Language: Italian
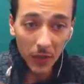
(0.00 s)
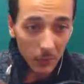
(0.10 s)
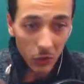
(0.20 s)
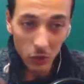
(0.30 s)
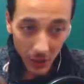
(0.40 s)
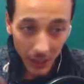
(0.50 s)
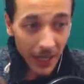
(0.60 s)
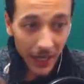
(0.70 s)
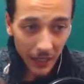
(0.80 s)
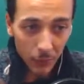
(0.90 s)
il mondo nelle
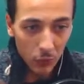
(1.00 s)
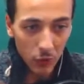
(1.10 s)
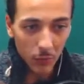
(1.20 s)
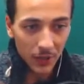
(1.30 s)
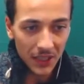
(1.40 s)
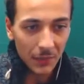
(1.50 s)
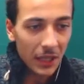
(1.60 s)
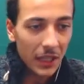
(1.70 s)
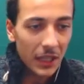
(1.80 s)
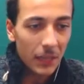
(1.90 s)
aree appunto
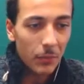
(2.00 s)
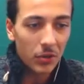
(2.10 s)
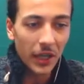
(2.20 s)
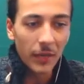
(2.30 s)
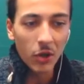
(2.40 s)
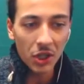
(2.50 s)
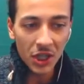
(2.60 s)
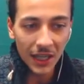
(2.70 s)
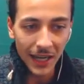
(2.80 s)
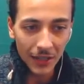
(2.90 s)
prestabilite potremo
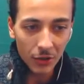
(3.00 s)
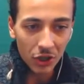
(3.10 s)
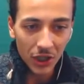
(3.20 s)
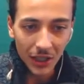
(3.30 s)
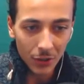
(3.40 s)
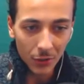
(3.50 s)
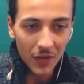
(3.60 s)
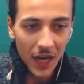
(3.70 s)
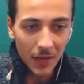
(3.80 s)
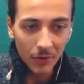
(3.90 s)
riciclare gli oggetti che
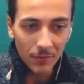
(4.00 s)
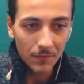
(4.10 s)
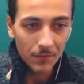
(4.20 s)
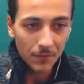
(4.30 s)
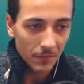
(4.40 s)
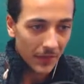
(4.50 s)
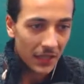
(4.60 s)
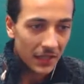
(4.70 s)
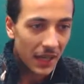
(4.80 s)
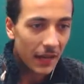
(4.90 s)
troviamo, dai
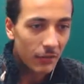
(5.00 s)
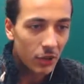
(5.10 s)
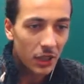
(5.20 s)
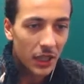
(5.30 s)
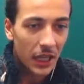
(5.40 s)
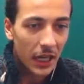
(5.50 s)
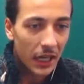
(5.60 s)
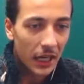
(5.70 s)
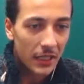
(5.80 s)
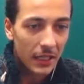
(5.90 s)
tavoli
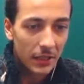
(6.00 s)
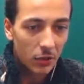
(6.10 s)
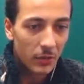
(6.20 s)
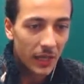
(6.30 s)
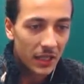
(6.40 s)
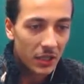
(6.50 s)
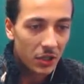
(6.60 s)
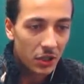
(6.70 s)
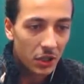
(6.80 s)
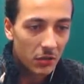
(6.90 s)
agli
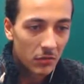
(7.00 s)
elettrodomestici